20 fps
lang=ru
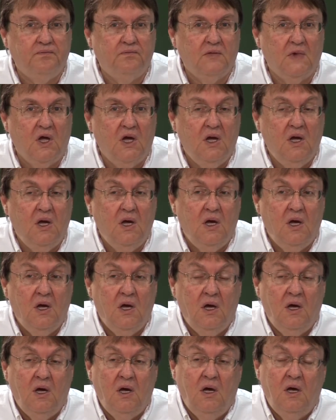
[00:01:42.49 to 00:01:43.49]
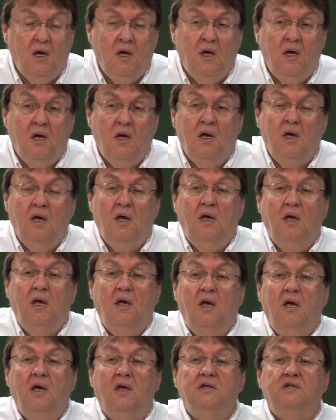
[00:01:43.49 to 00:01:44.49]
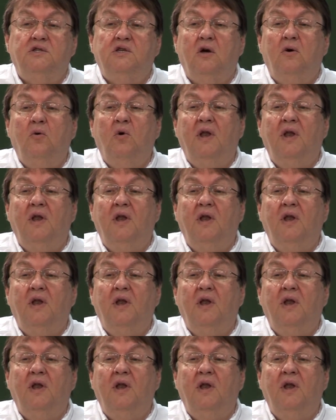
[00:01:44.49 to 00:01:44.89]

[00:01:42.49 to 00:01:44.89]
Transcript: Богу больно от любого